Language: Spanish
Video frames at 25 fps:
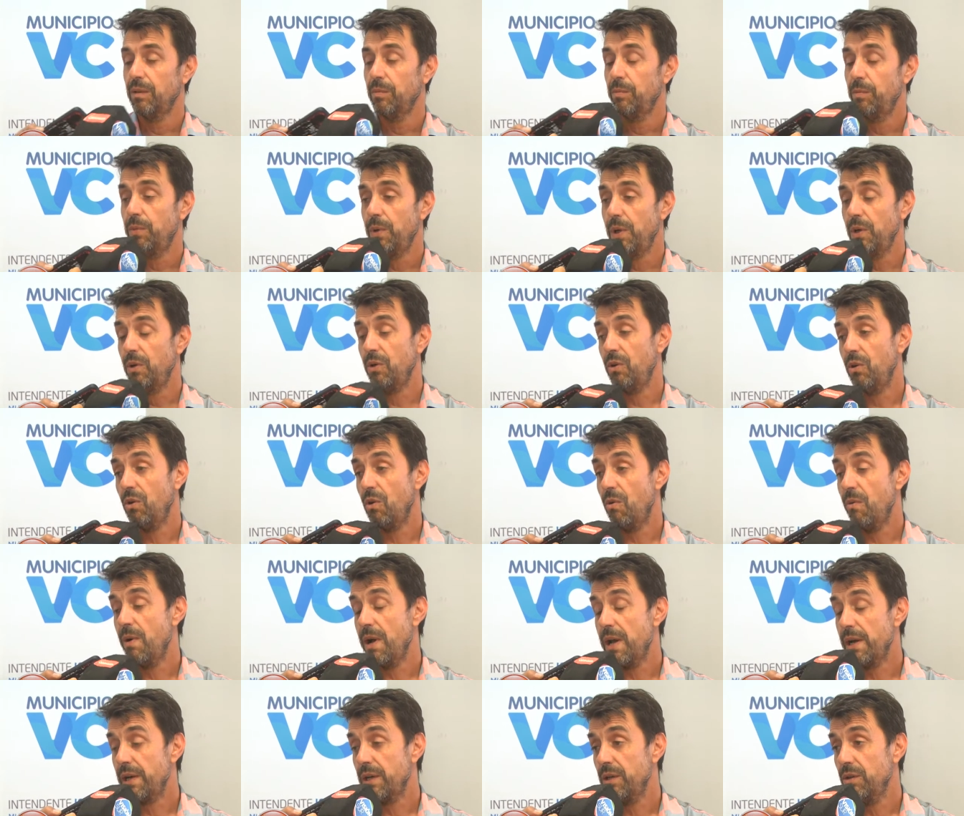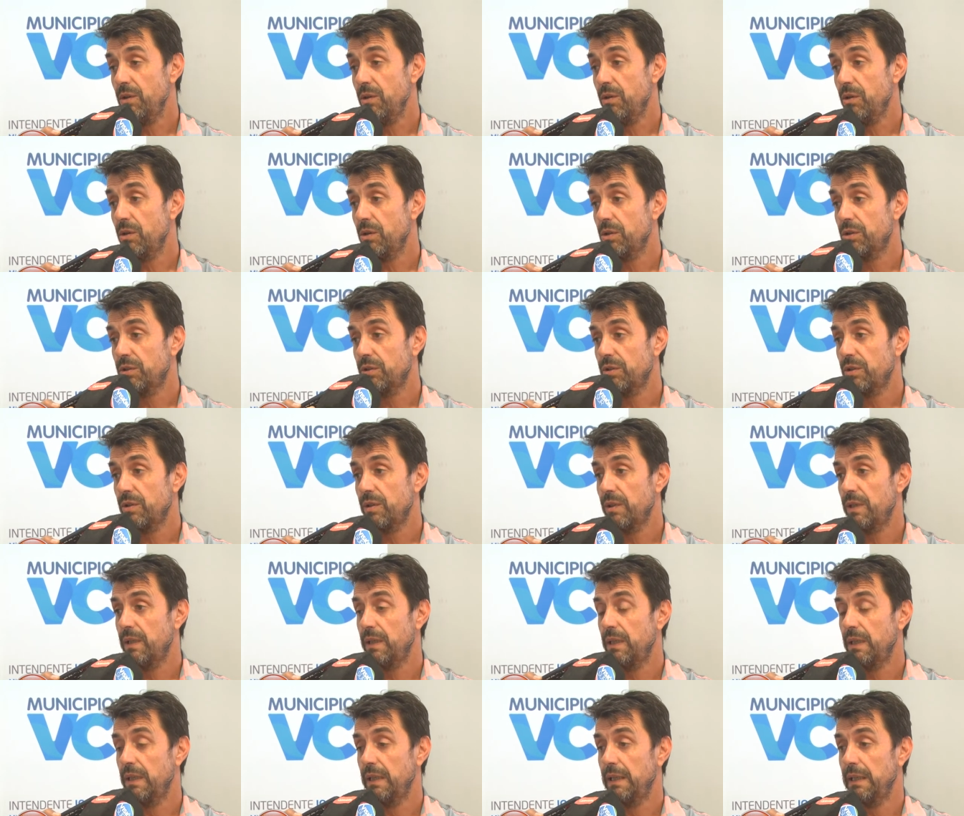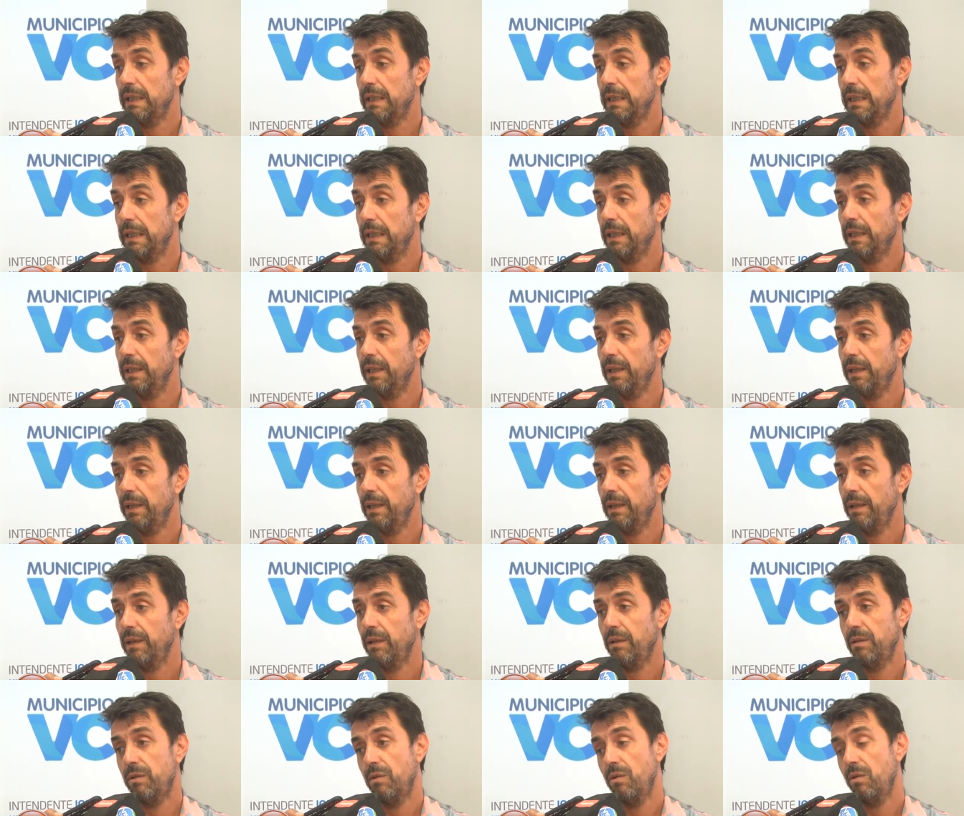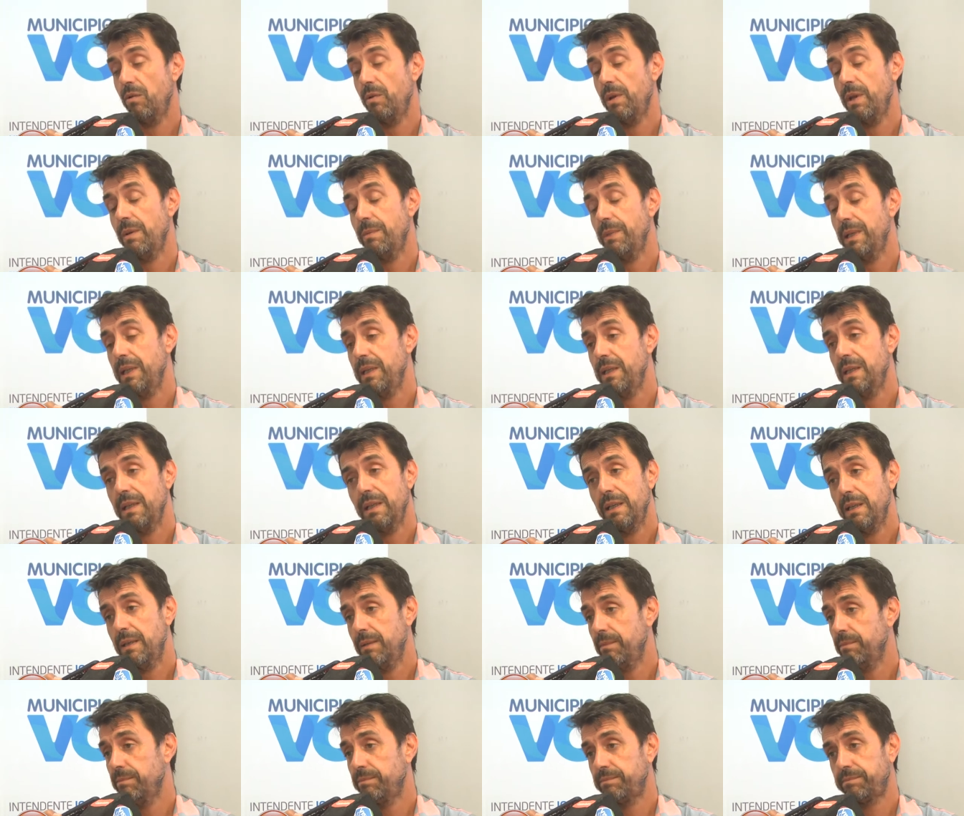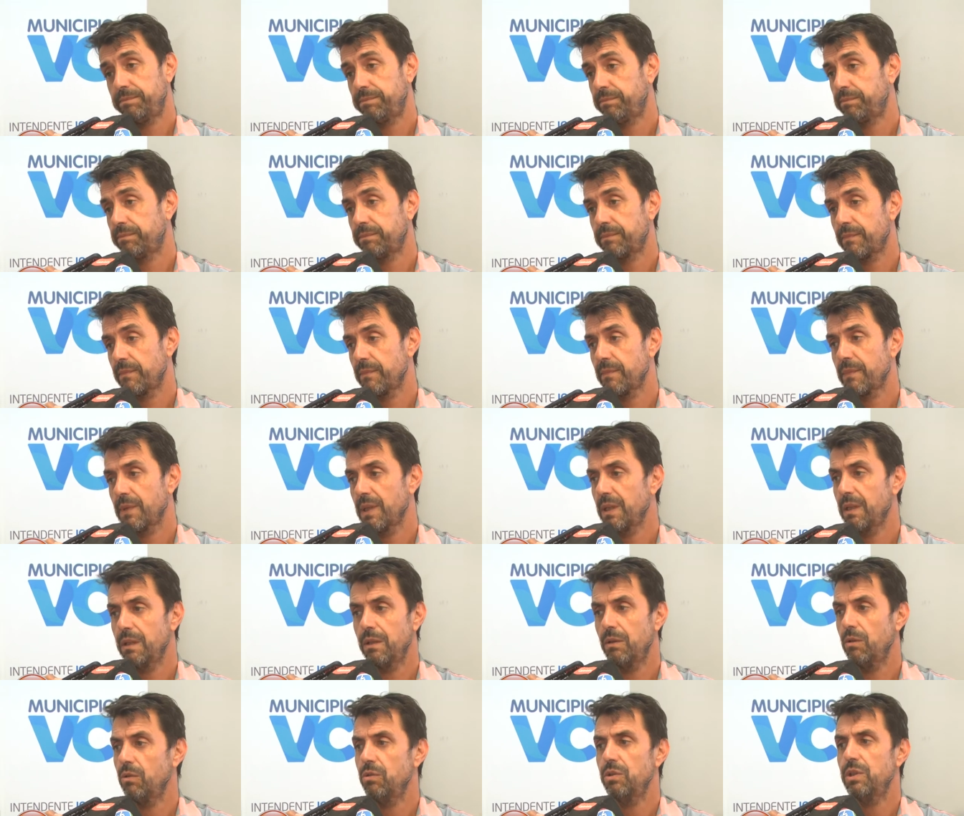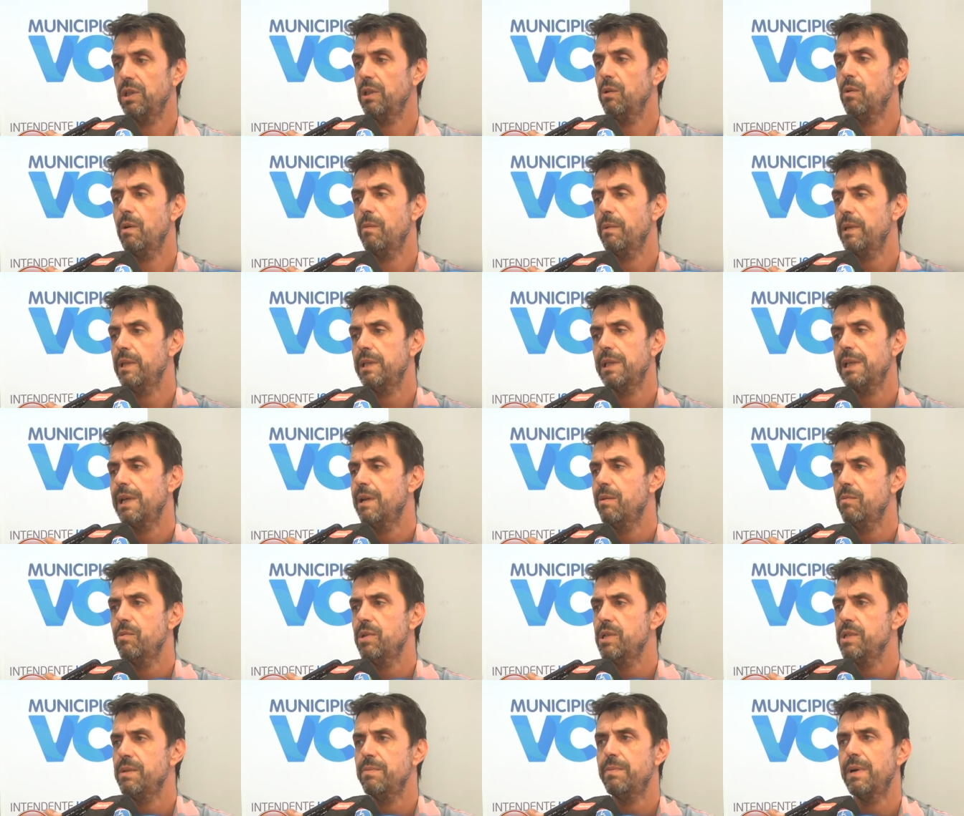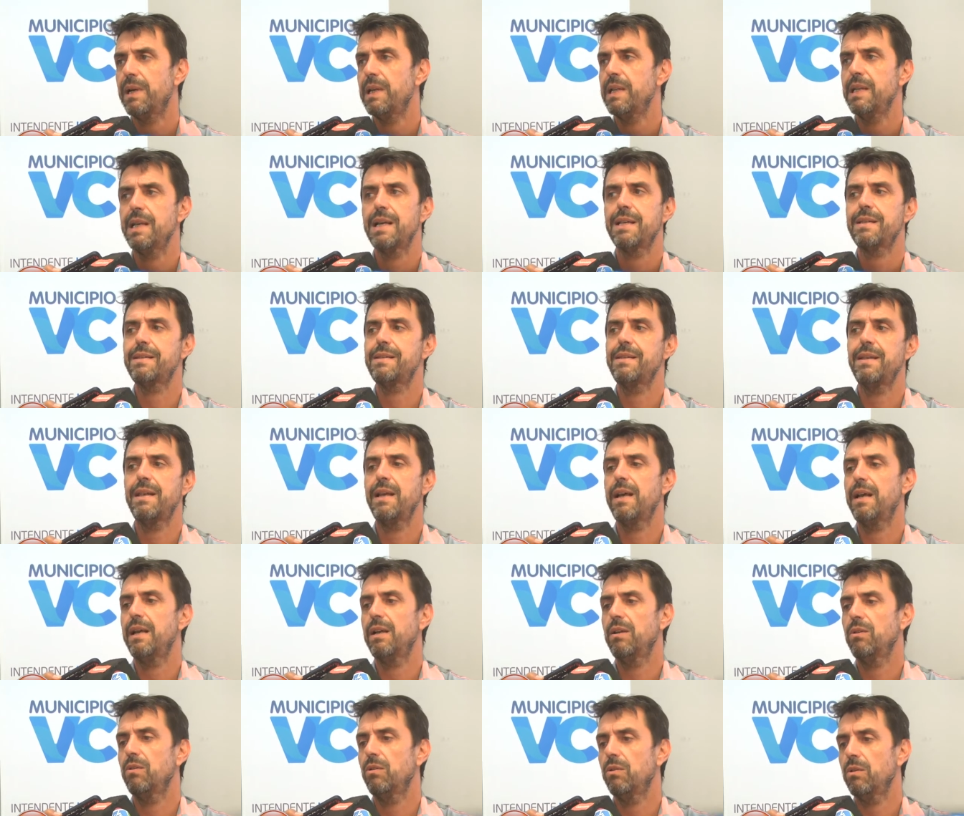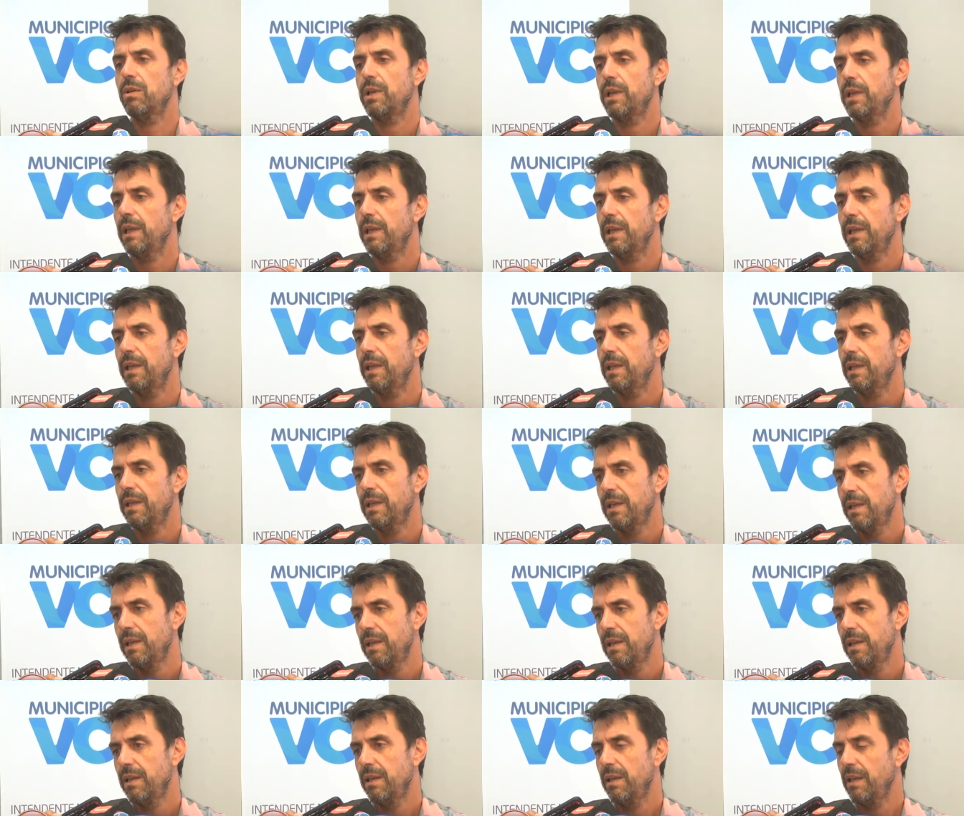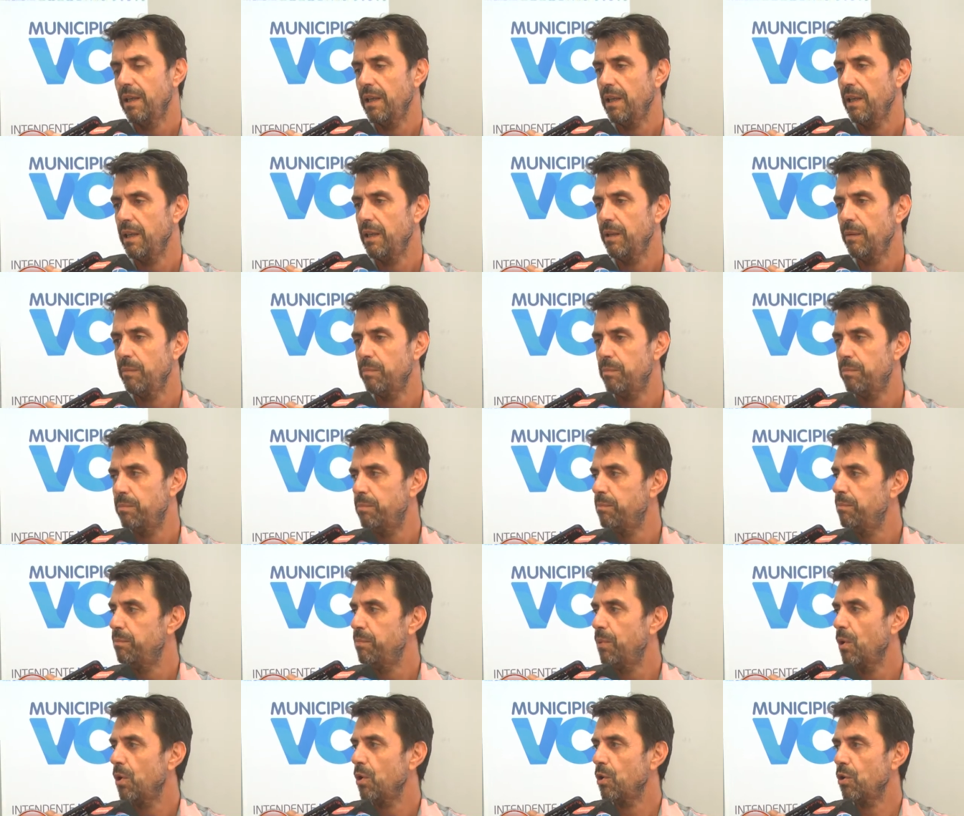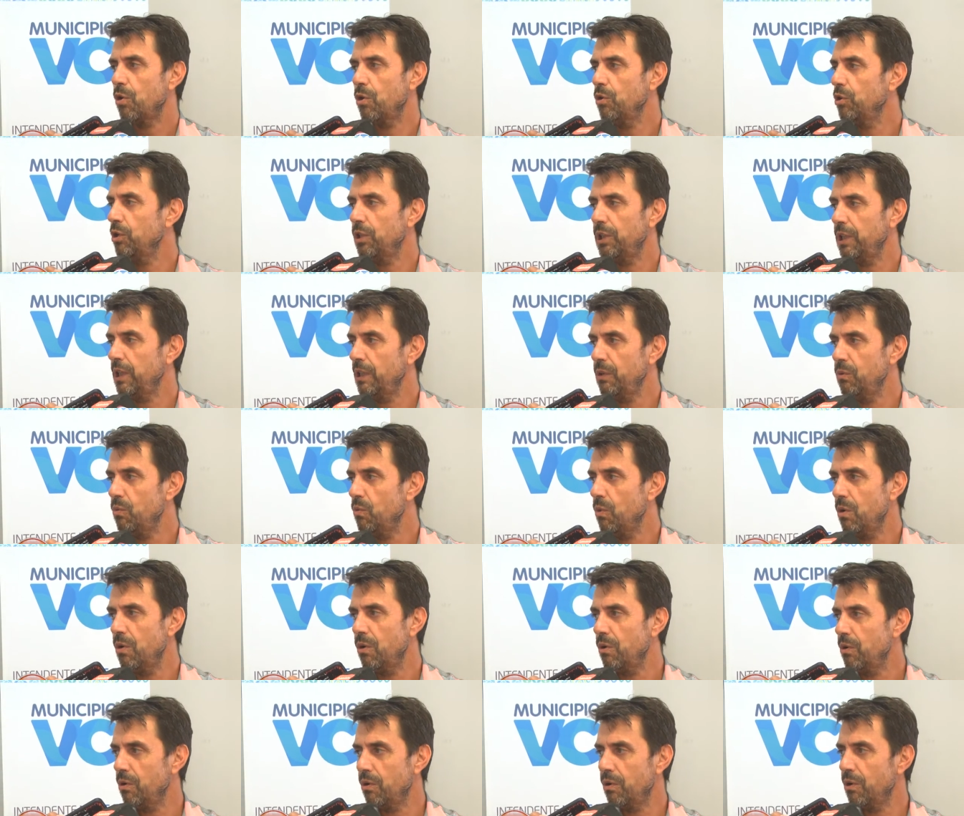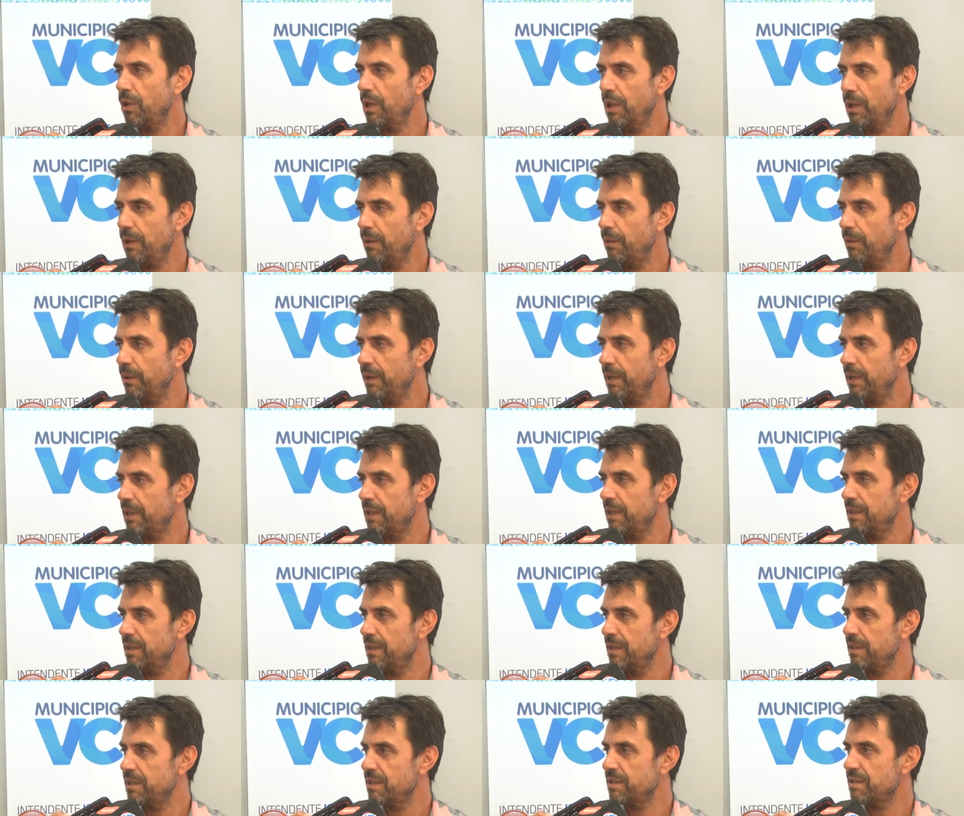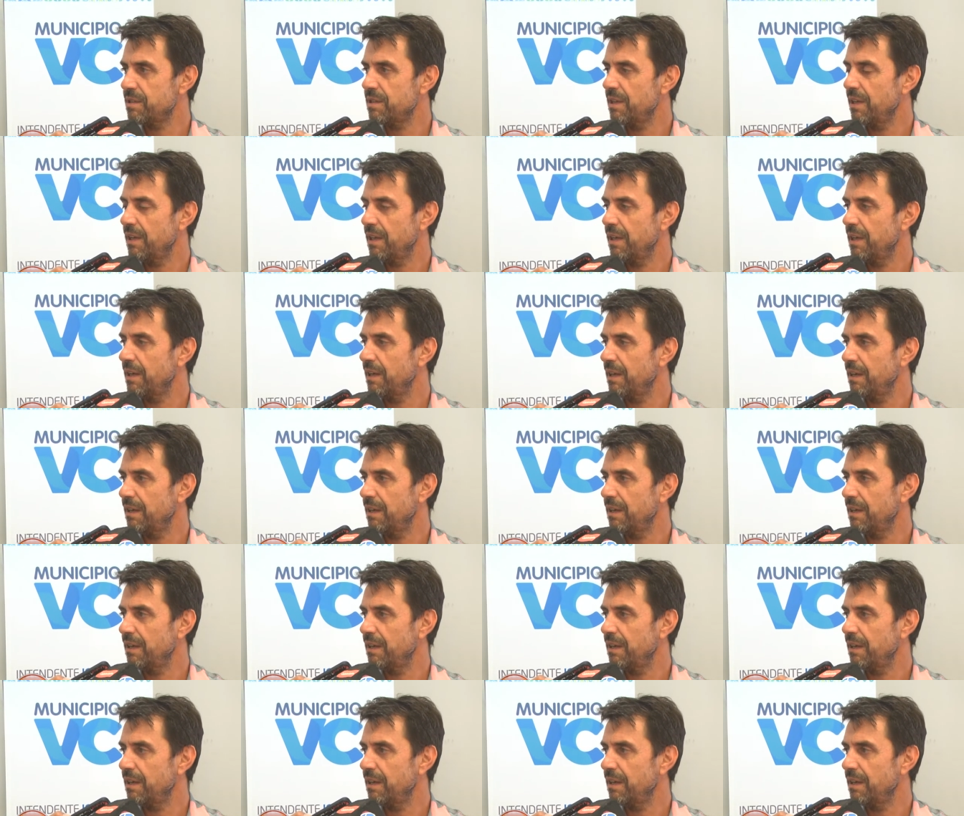Bueno, los barrios, eh, obviamente, continuamente la municipalidad hace algo que eh, por continuo no debe ser